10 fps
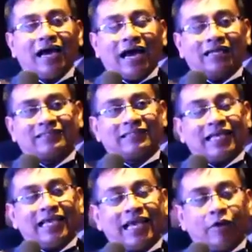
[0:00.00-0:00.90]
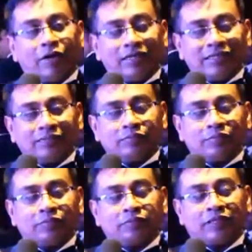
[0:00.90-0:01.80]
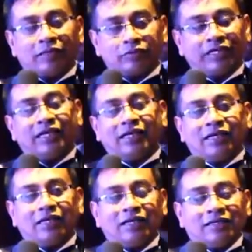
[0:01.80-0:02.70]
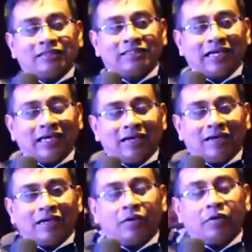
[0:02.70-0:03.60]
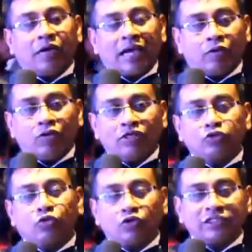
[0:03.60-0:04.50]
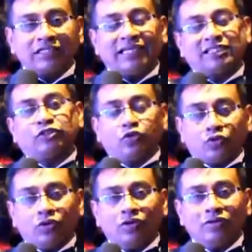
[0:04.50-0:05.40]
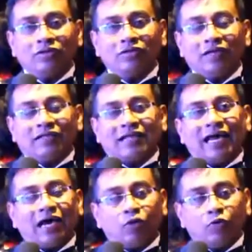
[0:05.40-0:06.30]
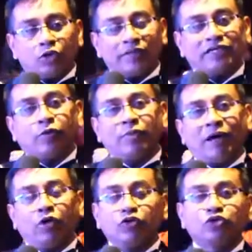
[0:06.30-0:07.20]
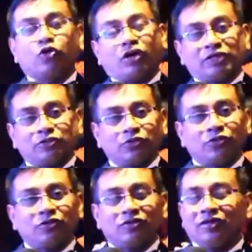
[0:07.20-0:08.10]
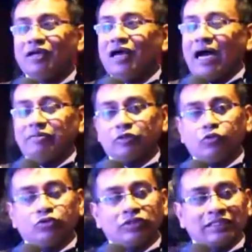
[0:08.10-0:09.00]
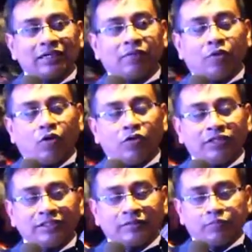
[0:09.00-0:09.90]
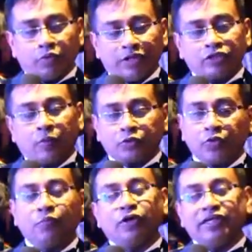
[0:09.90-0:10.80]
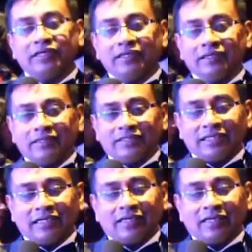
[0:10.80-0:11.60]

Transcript: আর এই অ্যাওয়ার্ডের কারণে যারা এখনও কিছু করছেন দেশের জন্য তারা আরও মোটিভেটেড হবেন ভালো কিছু করার জন্য আমরা তরুণদেরকে অলওয়েজ বলি সবসময় বলি যে